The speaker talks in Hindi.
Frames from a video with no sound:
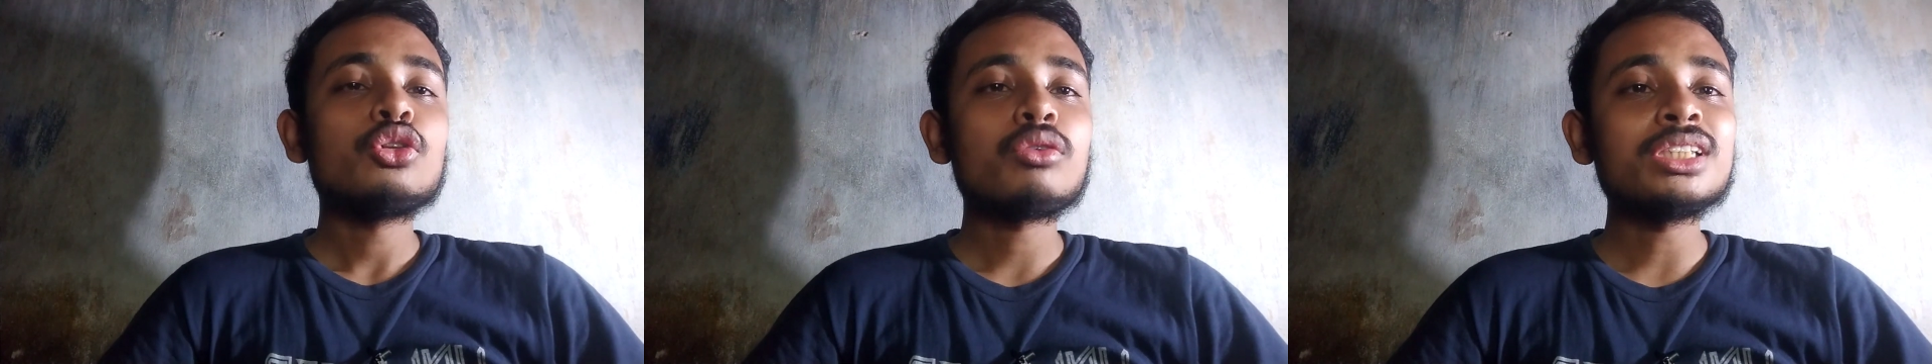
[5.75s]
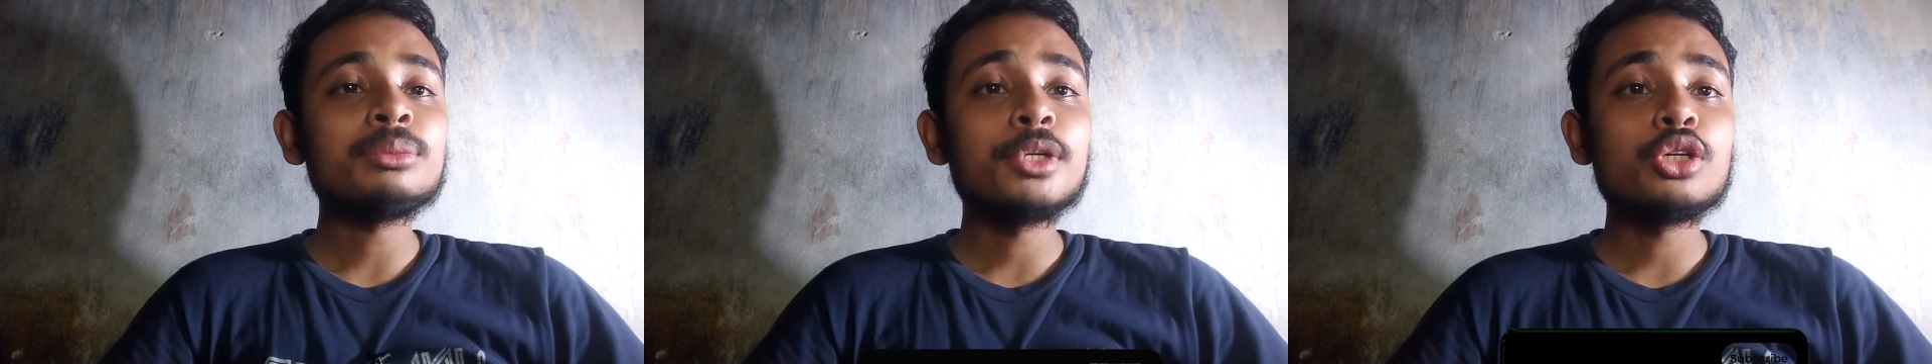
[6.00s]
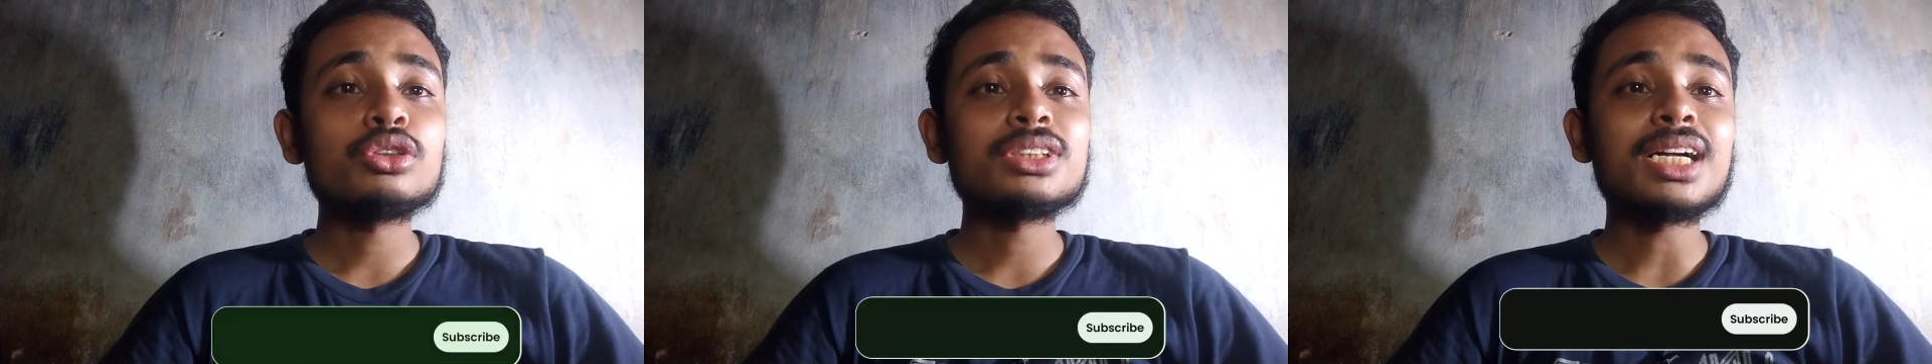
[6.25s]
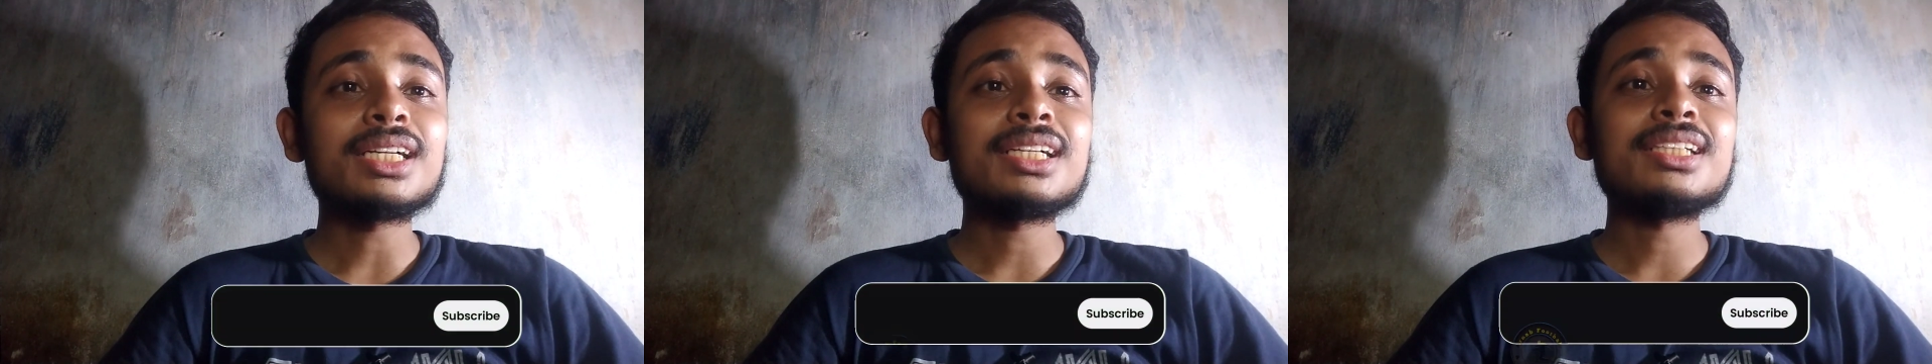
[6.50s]
तो गाइस वीडियो
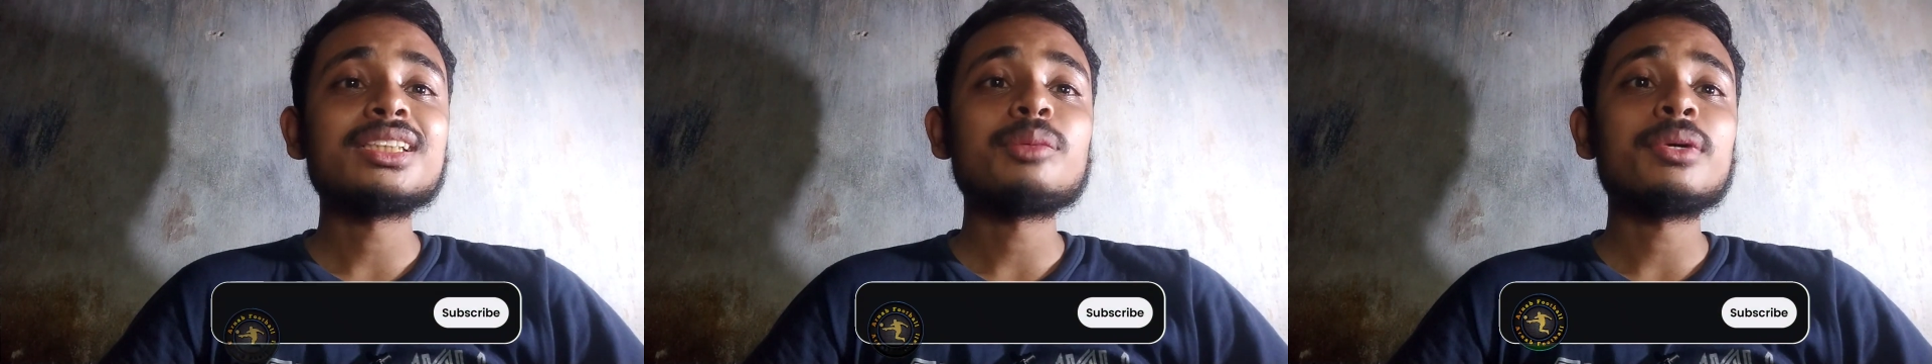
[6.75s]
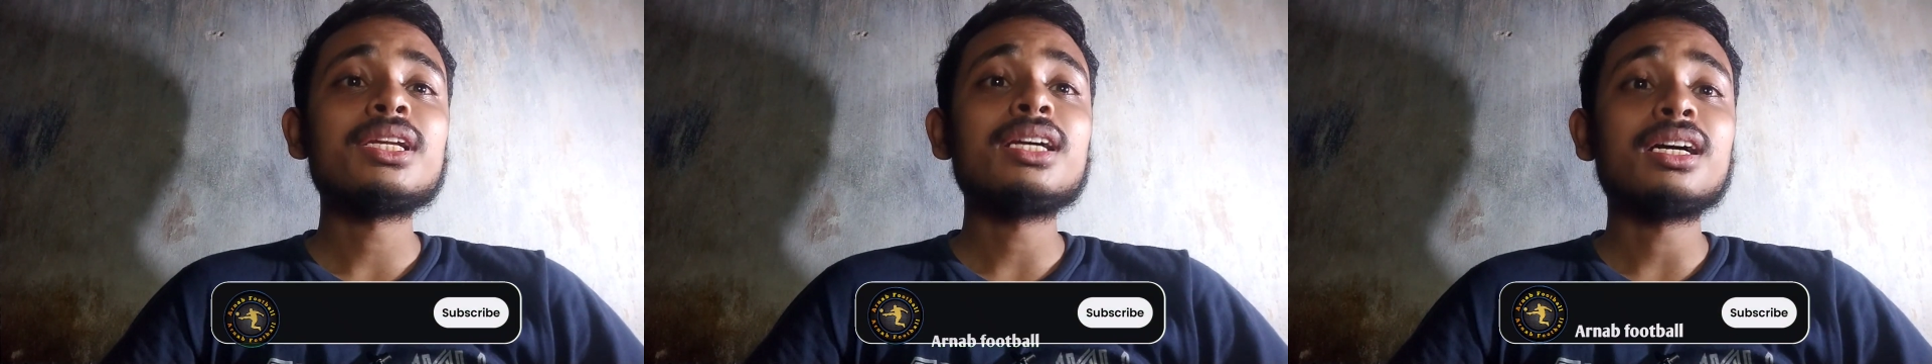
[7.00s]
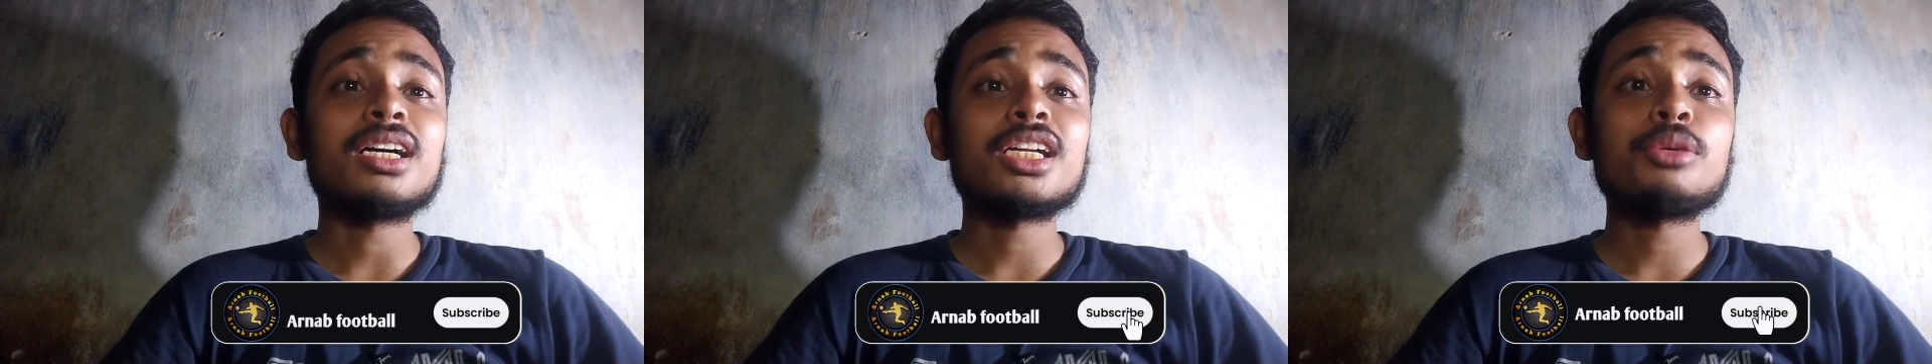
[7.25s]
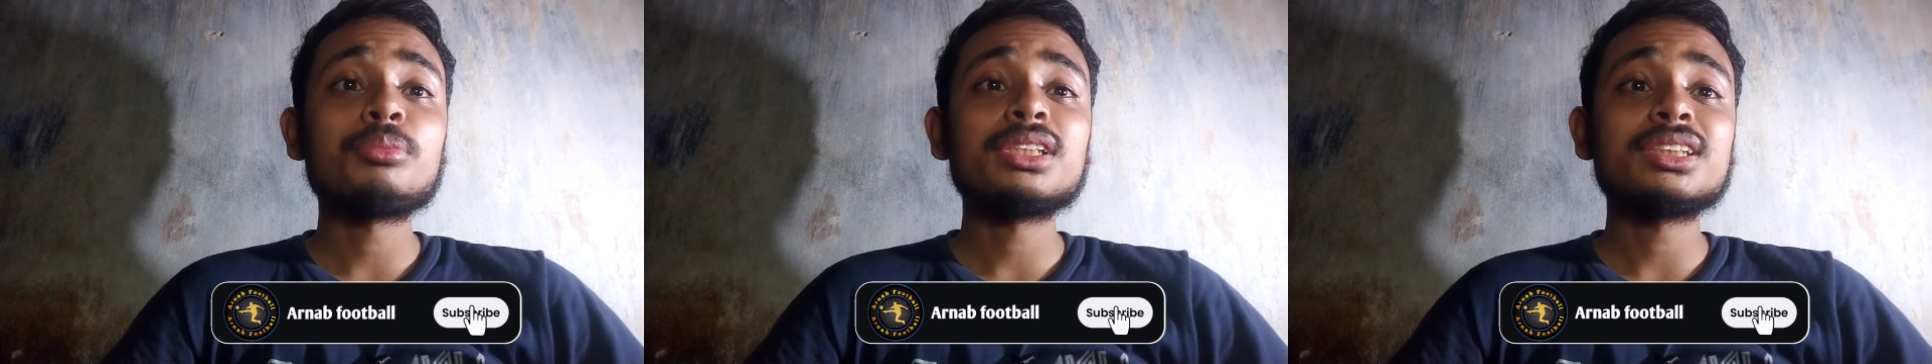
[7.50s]
स्टार्ट करने से पहले
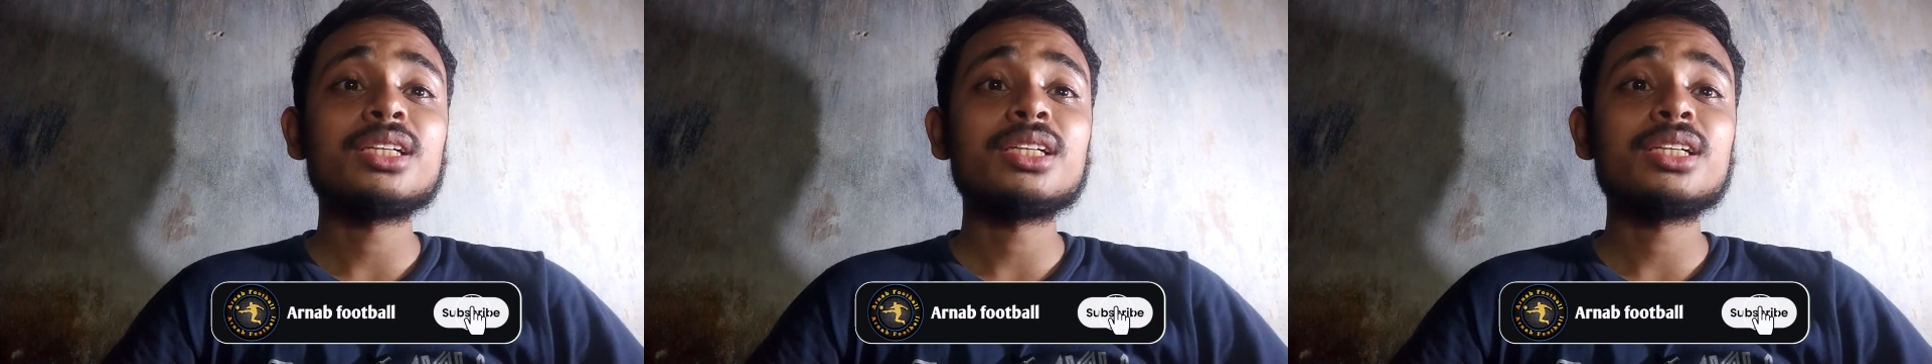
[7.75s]
अगर आप हमारे